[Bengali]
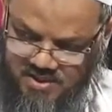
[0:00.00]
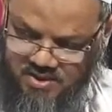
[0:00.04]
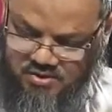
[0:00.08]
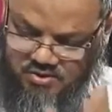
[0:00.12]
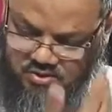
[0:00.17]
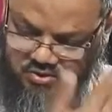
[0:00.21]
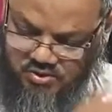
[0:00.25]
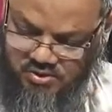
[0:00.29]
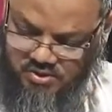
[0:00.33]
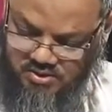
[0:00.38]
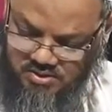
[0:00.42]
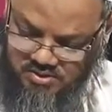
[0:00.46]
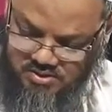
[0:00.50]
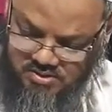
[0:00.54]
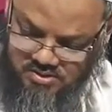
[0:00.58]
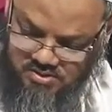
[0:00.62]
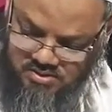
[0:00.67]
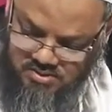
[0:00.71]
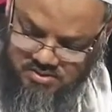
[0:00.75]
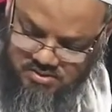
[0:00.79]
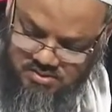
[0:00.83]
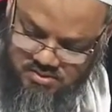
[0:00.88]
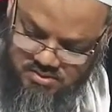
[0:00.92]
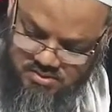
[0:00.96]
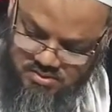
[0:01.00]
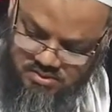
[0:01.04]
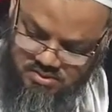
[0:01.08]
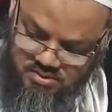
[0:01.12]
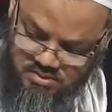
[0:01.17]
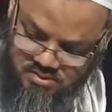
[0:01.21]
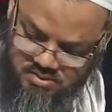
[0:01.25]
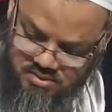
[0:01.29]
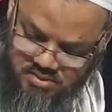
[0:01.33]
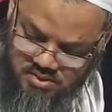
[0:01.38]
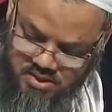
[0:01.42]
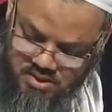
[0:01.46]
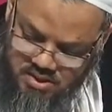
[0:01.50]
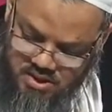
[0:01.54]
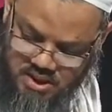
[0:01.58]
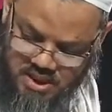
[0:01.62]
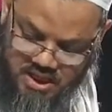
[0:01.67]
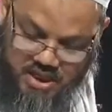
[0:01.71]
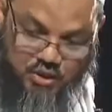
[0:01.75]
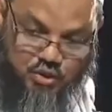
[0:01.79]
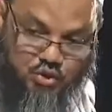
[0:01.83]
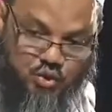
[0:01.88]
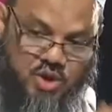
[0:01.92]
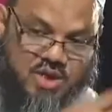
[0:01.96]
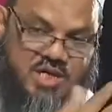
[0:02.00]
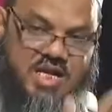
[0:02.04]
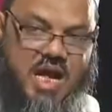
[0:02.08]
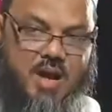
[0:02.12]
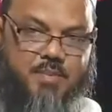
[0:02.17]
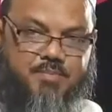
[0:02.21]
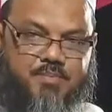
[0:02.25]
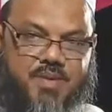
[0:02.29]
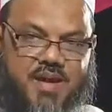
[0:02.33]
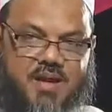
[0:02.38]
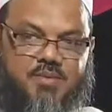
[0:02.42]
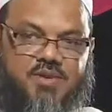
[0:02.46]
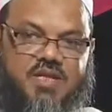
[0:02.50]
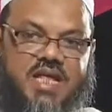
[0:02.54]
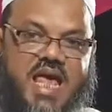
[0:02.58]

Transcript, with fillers: এবাদত কই এই দুই নাম্বারের